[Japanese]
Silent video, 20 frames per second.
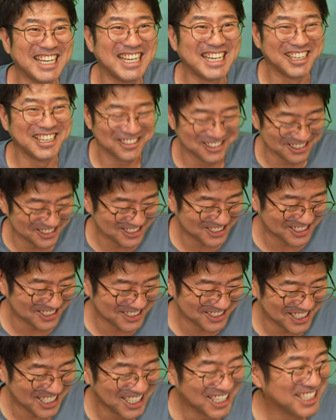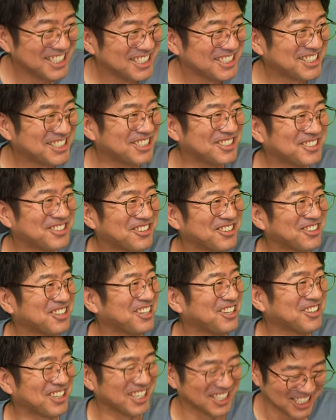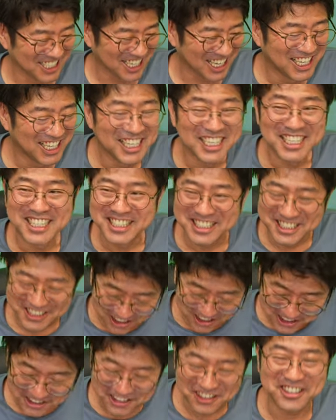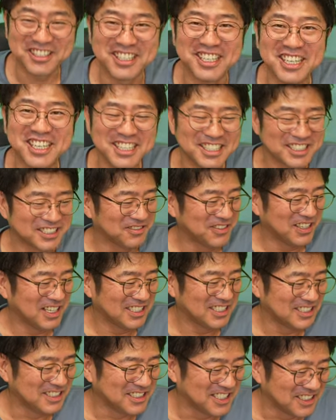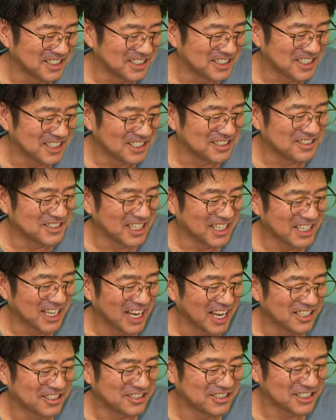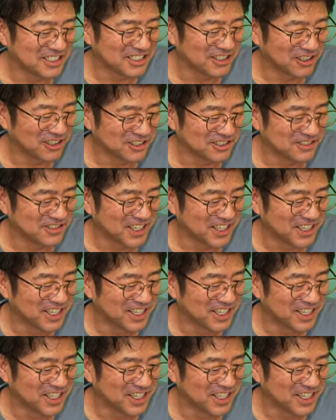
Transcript: 本当に中高年の方が非常に多い。素晴らしいちゃんです。尺投げアクリルホルウェイ